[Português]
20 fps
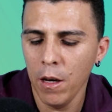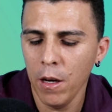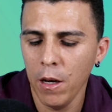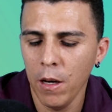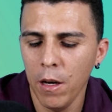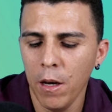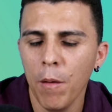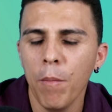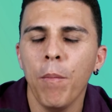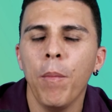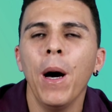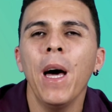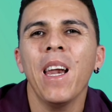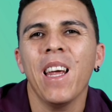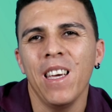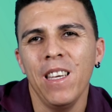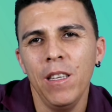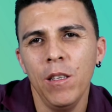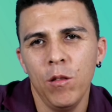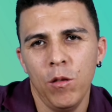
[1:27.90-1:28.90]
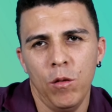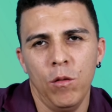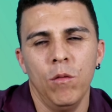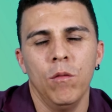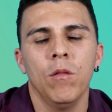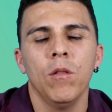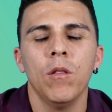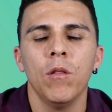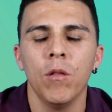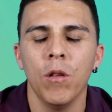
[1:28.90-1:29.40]
É, para
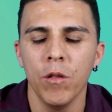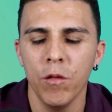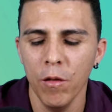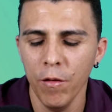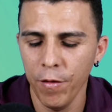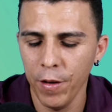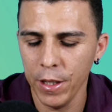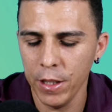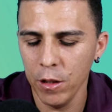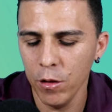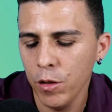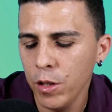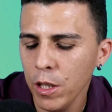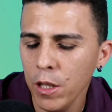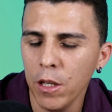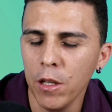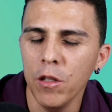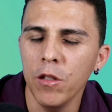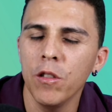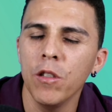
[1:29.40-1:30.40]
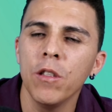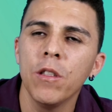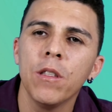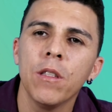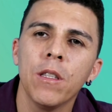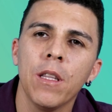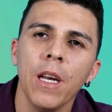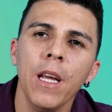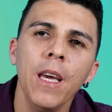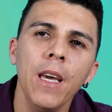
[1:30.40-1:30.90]
isso, nós vamos fazer o seguinte:
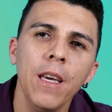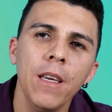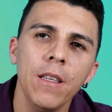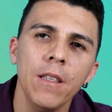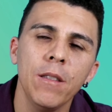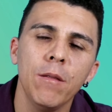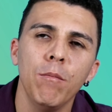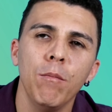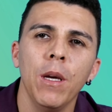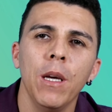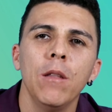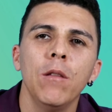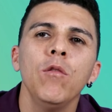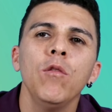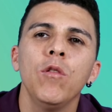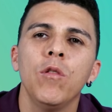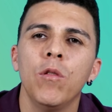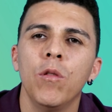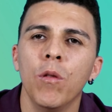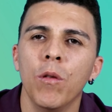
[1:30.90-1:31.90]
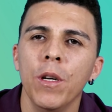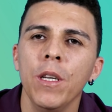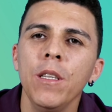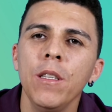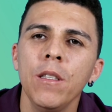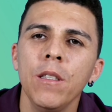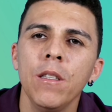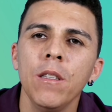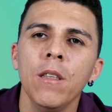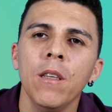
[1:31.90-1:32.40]
3 menos
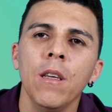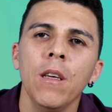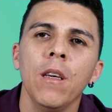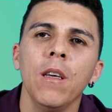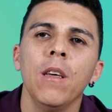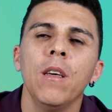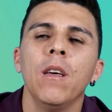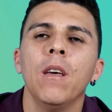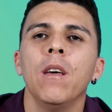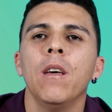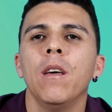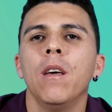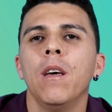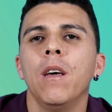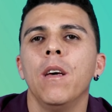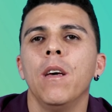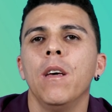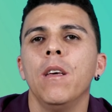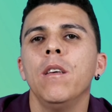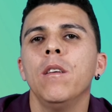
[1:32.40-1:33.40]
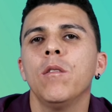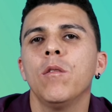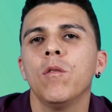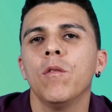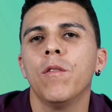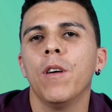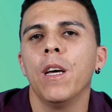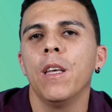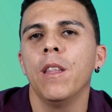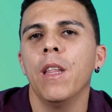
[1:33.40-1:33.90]
2, é,
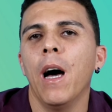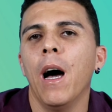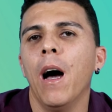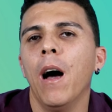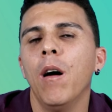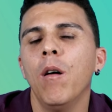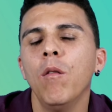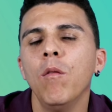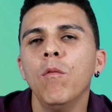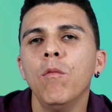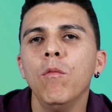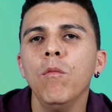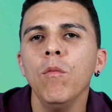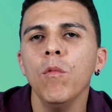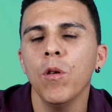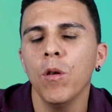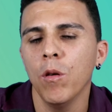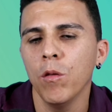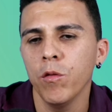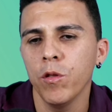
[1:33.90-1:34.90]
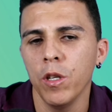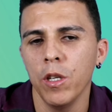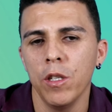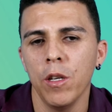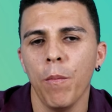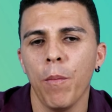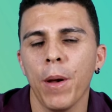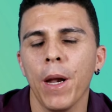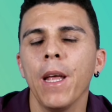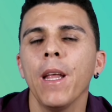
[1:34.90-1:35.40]
isso vai dar 1, ou
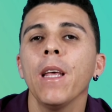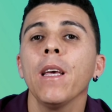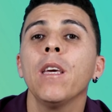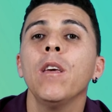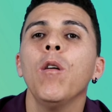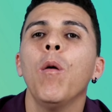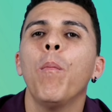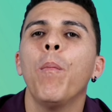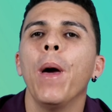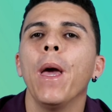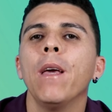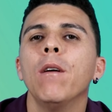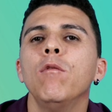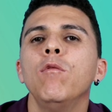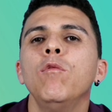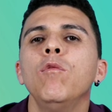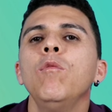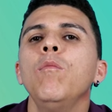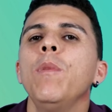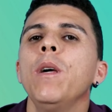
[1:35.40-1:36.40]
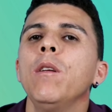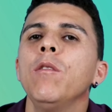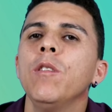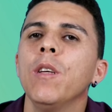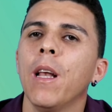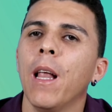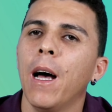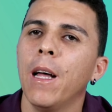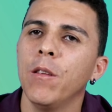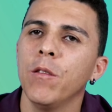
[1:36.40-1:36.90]
seja, para que eu pegue o número
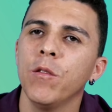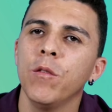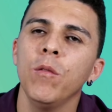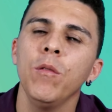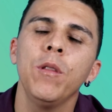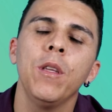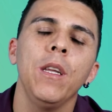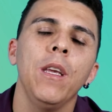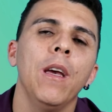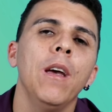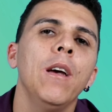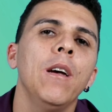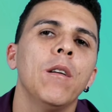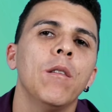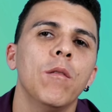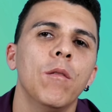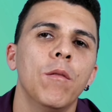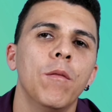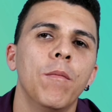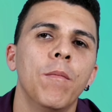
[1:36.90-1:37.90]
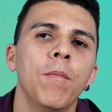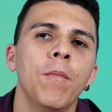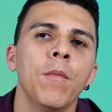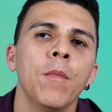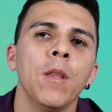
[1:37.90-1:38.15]
de lados do triângulo